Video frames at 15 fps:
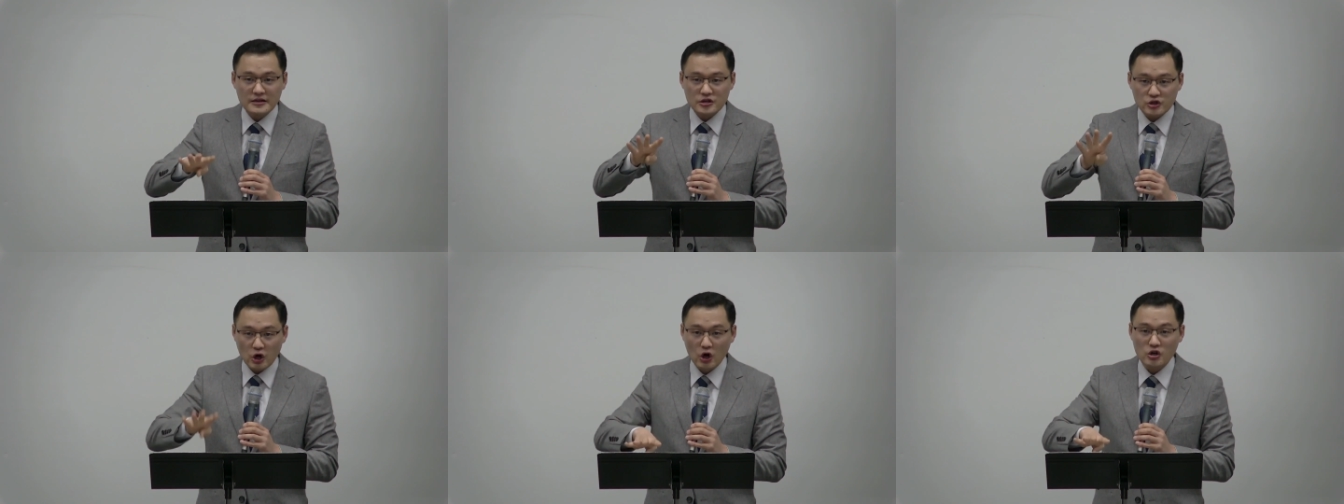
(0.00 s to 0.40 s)

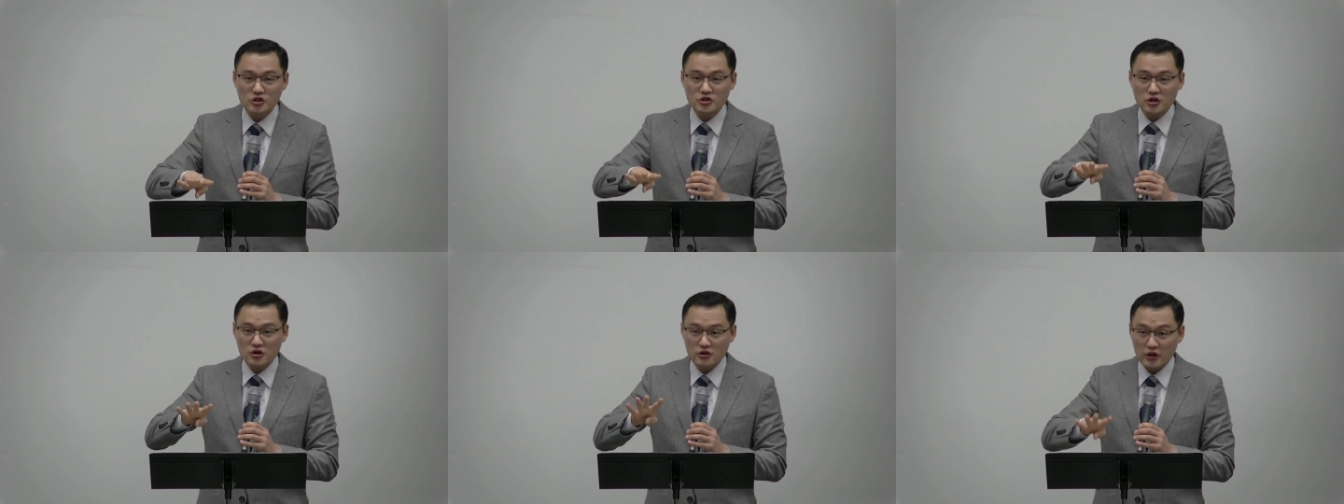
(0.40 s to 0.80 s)

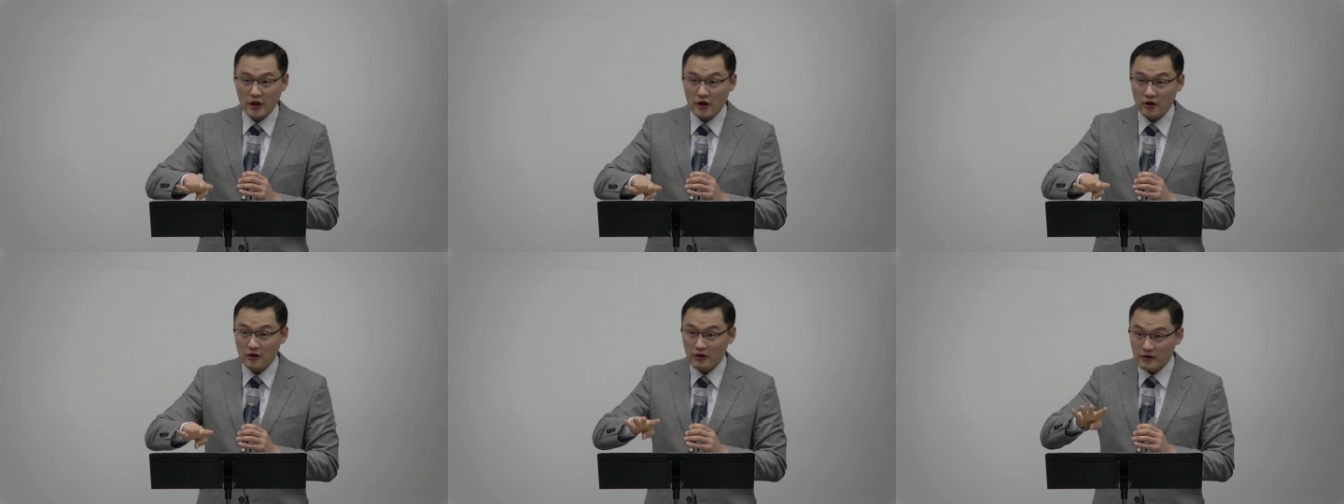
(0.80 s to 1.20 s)

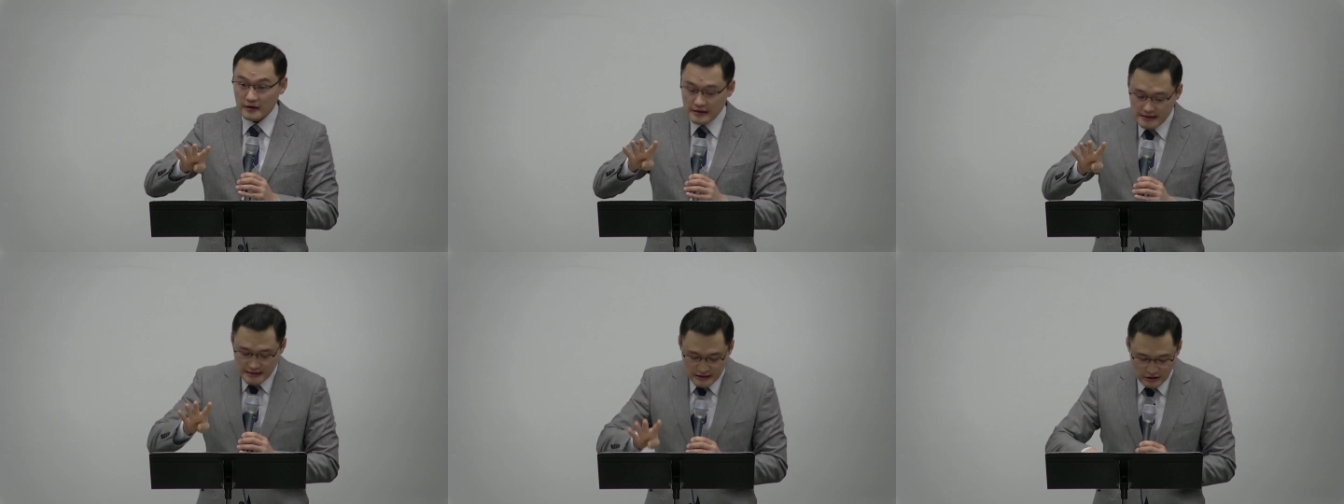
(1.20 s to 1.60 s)
결정되어
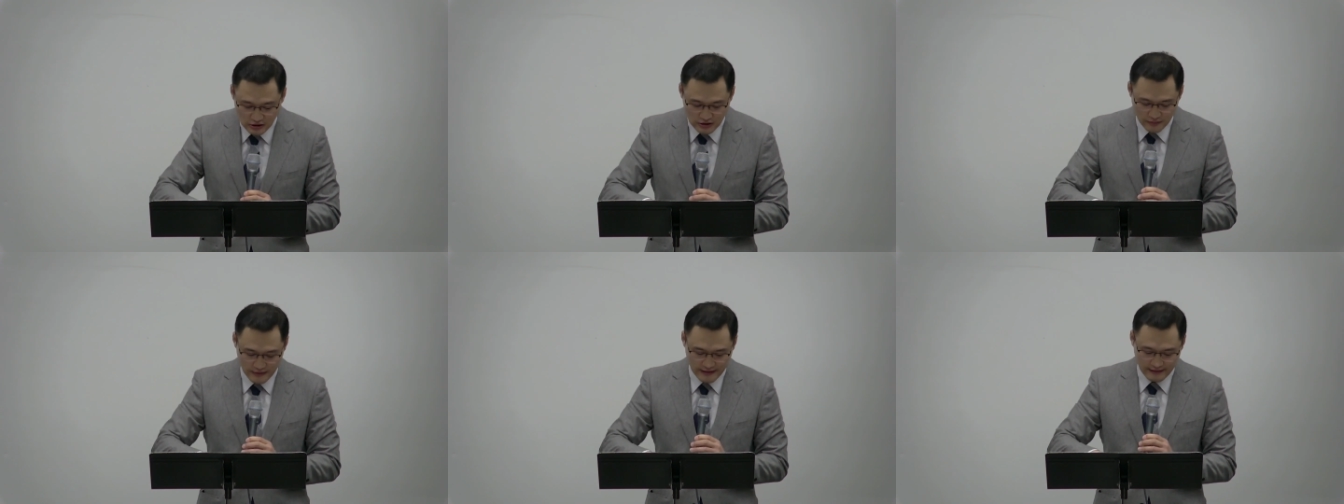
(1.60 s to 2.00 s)

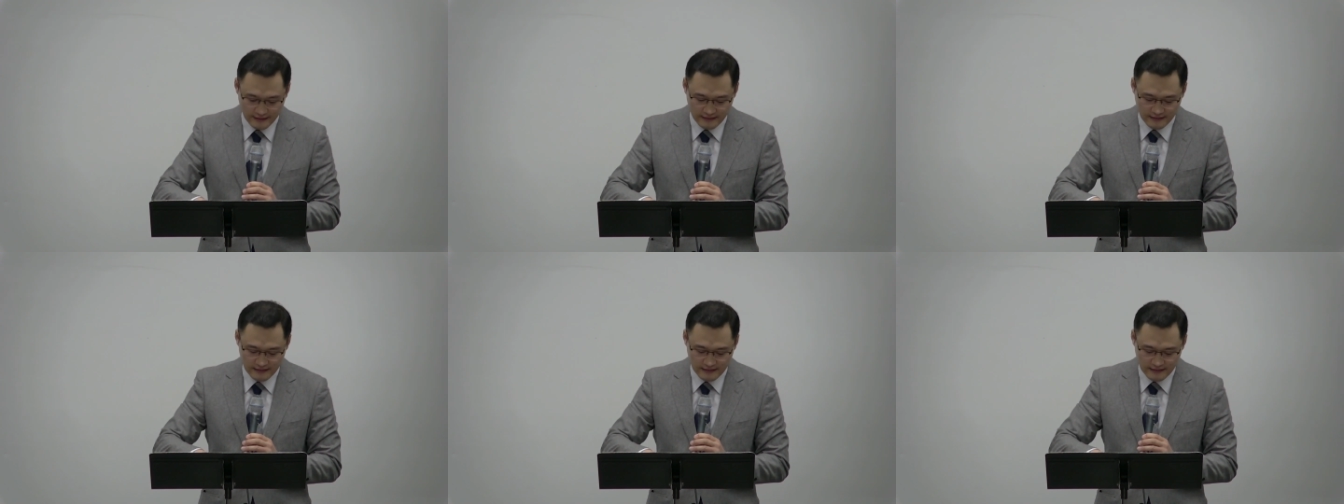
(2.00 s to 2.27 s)
있었습니다.